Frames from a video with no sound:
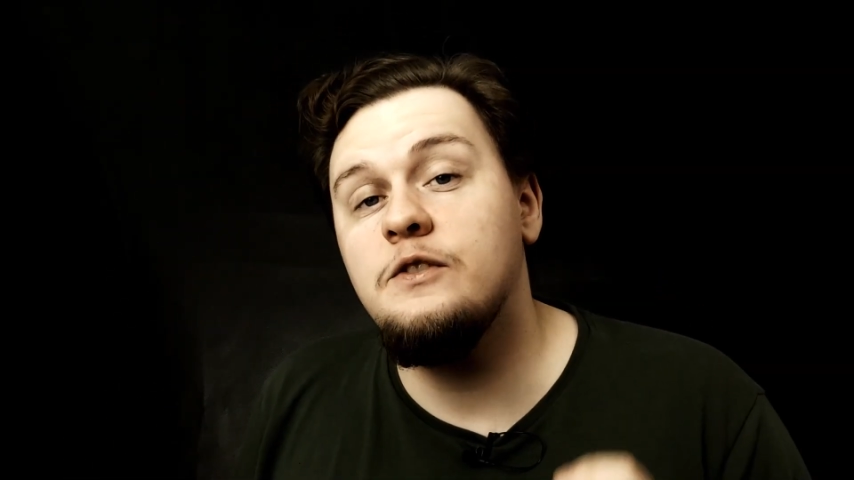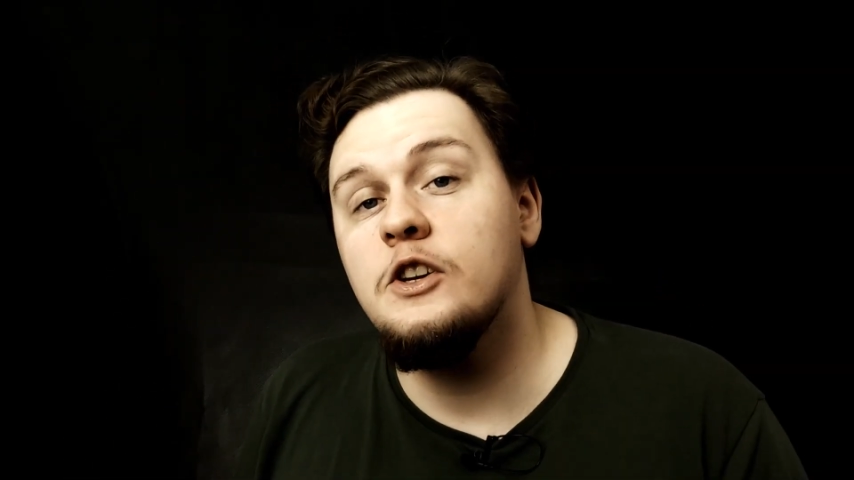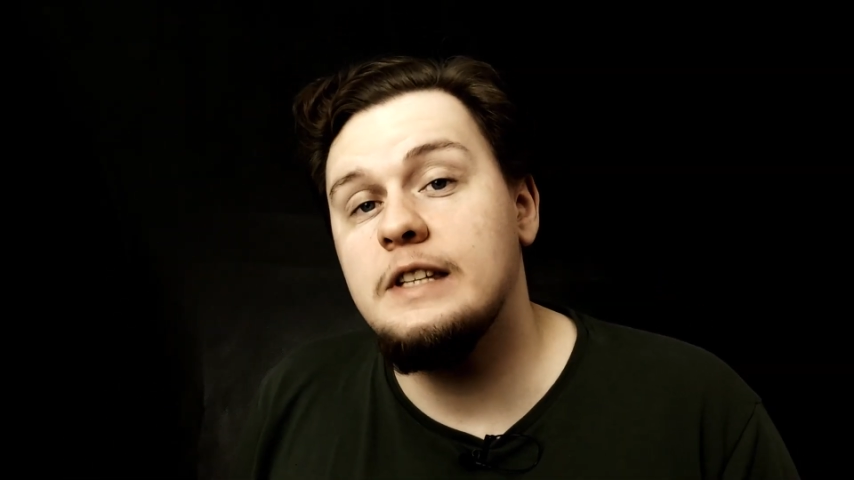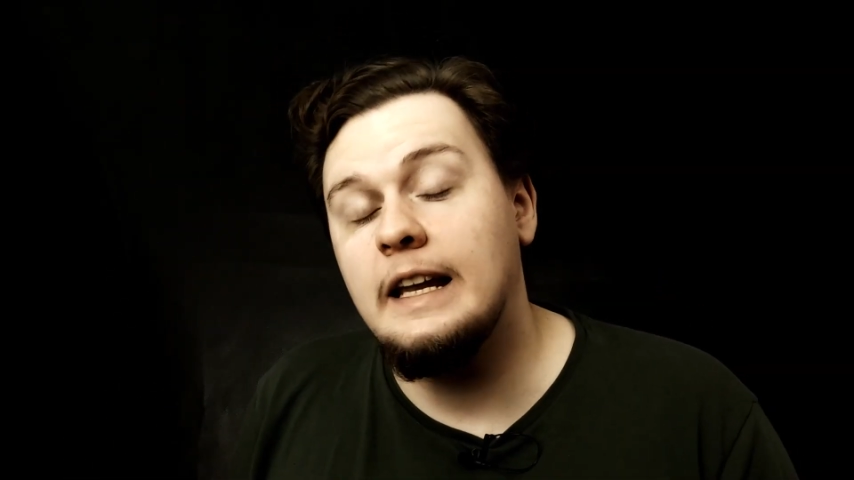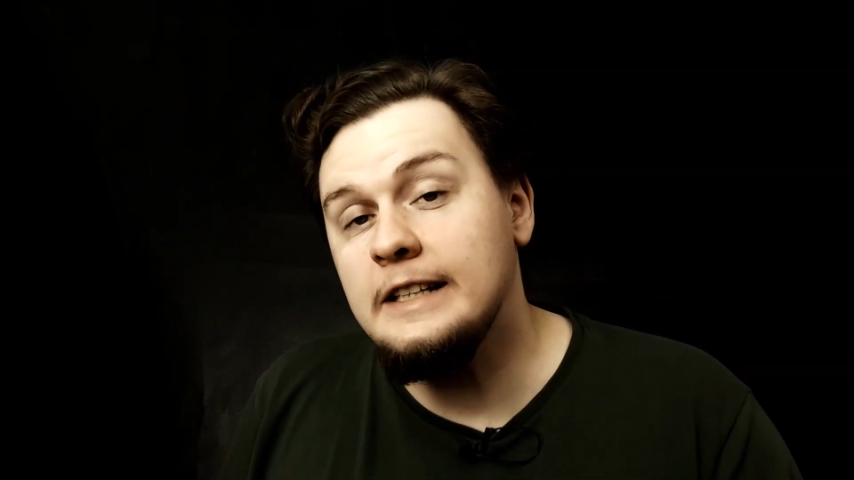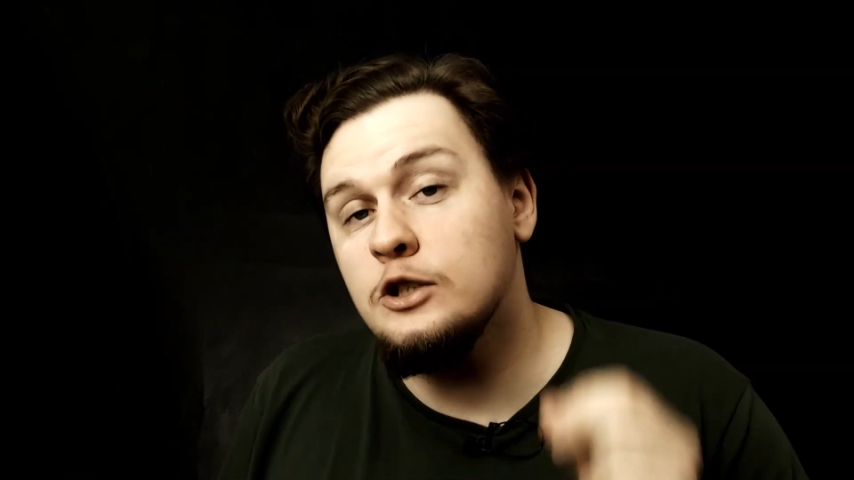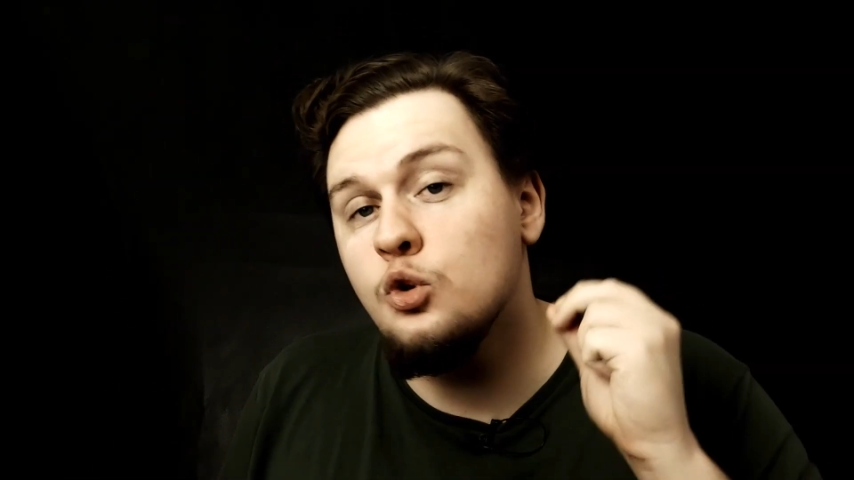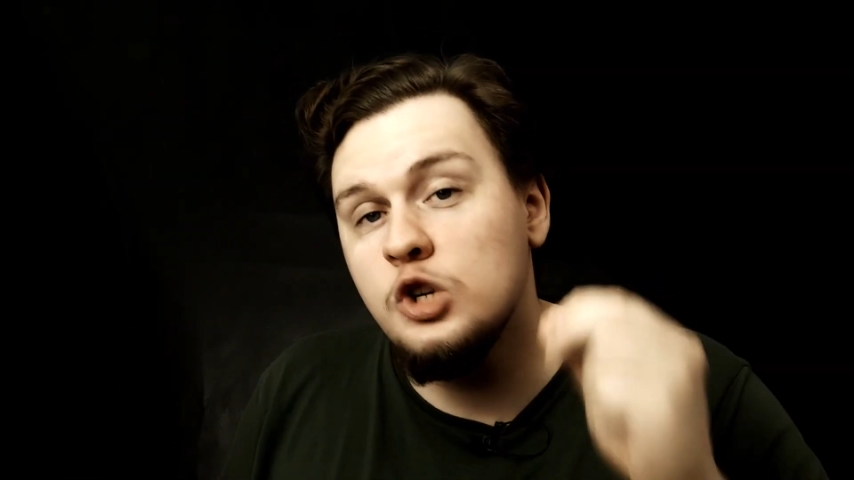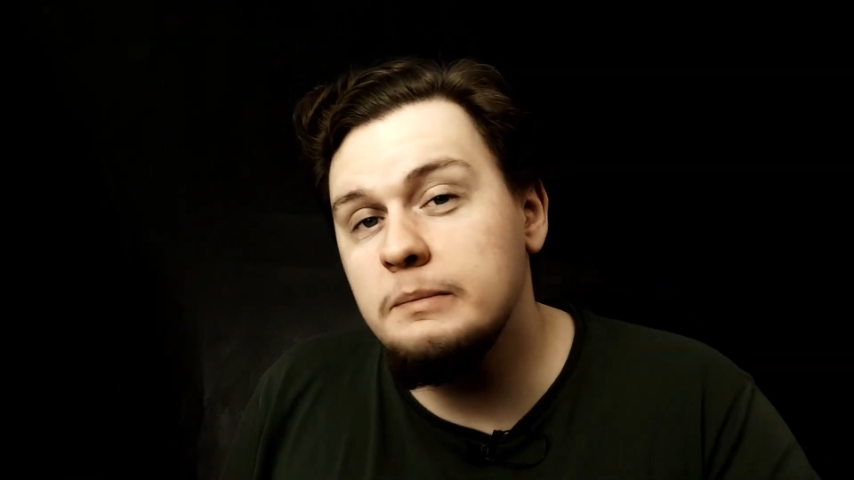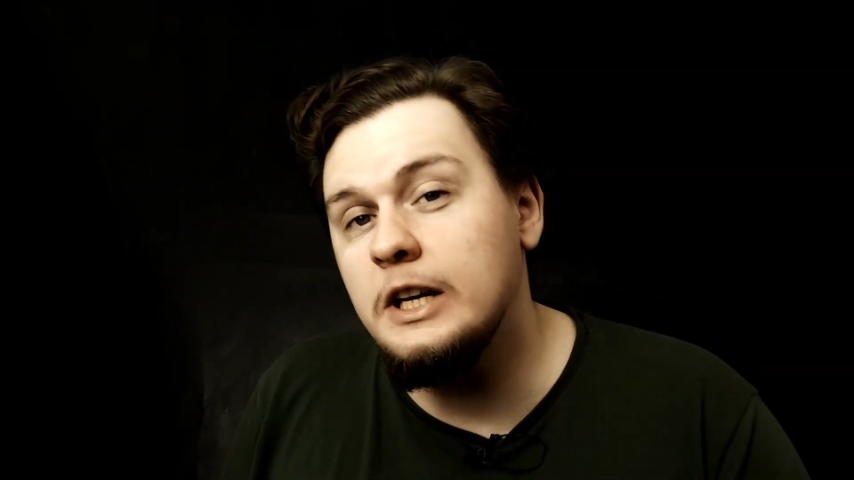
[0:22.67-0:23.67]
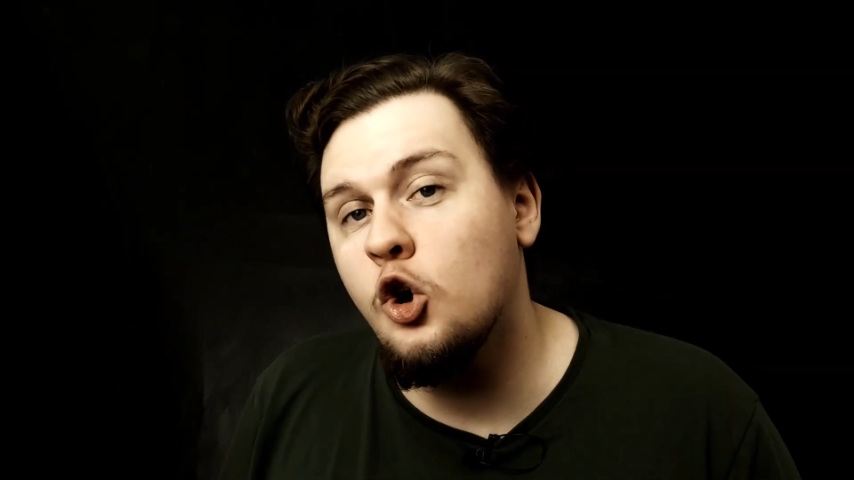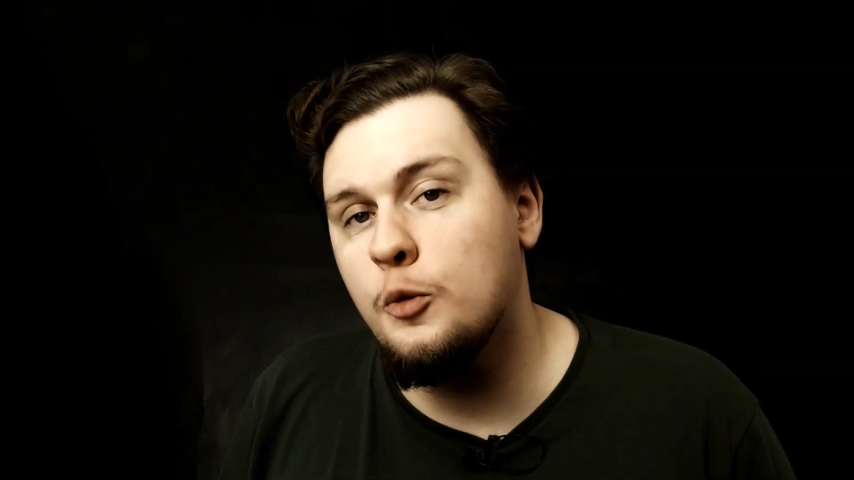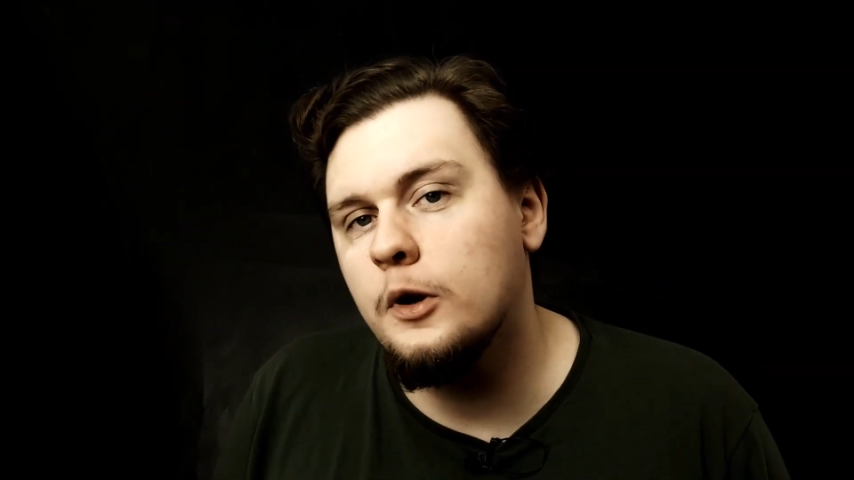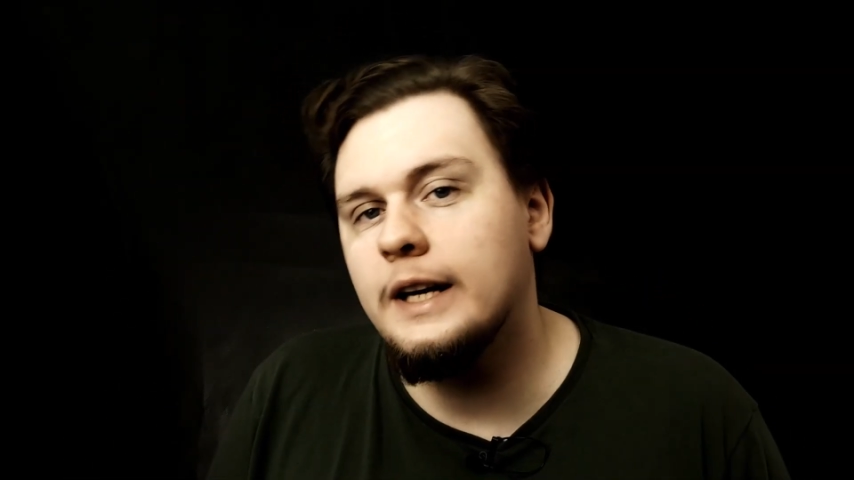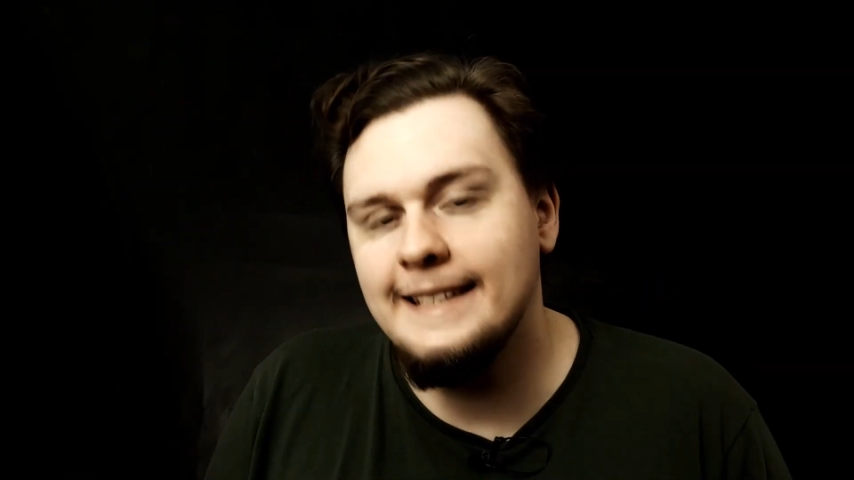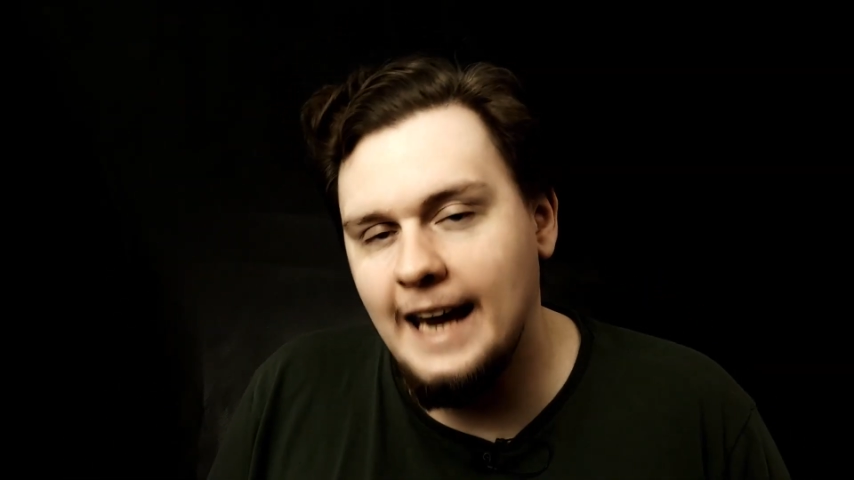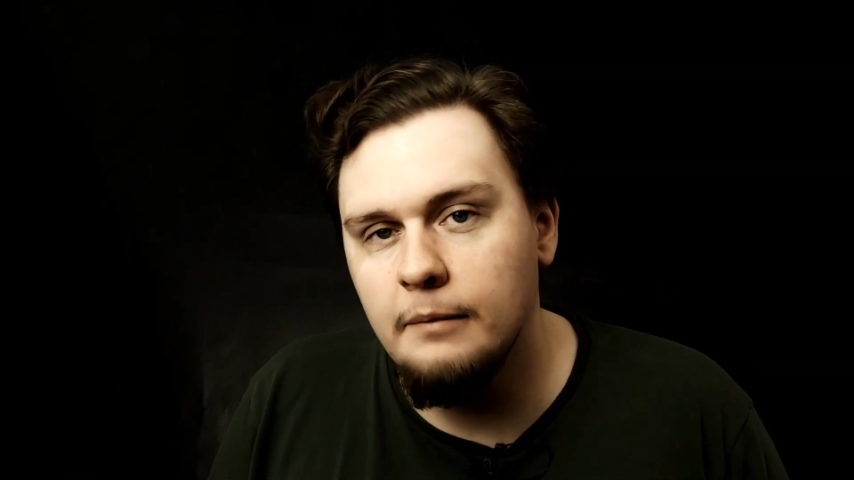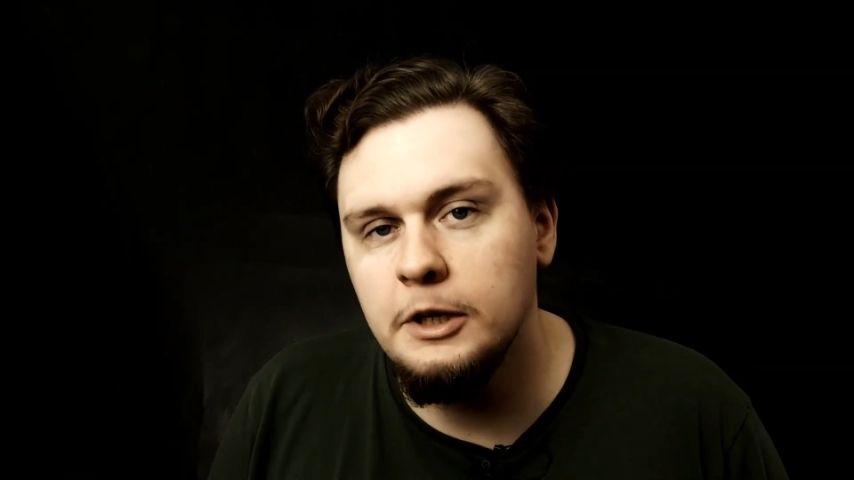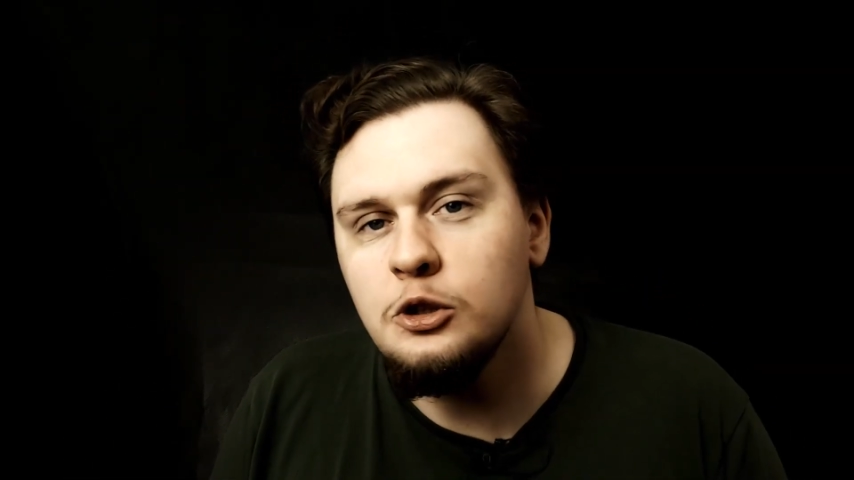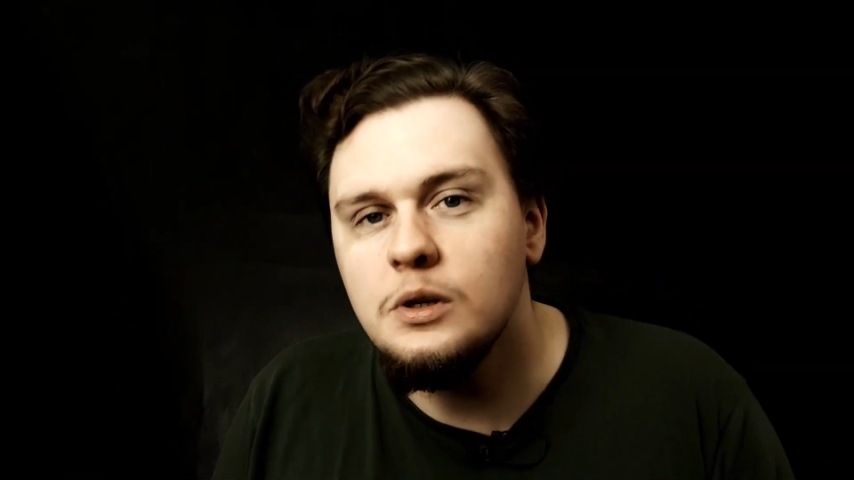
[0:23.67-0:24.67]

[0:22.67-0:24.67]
związanej z dużymi korporacjami,